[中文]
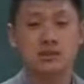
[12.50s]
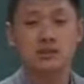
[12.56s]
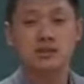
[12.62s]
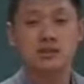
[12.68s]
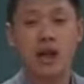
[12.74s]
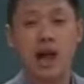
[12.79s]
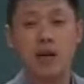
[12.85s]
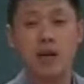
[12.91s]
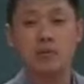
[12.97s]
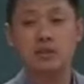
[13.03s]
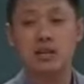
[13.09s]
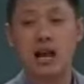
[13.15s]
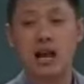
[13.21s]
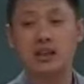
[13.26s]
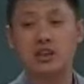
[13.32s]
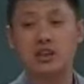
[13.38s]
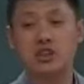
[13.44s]
他们
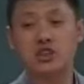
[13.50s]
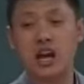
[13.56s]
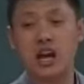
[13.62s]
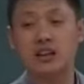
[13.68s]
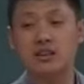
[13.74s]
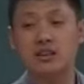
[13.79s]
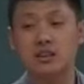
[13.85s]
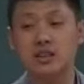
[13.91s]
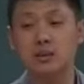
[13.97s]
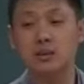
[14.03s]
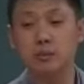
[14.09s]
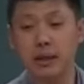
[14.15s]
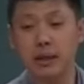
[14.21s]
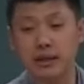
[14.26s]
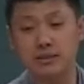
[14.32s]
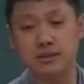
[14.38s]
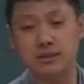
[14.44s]
家的占地
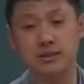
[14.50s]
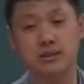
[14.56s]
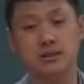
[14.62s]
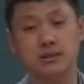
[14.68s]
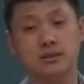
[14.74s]
面积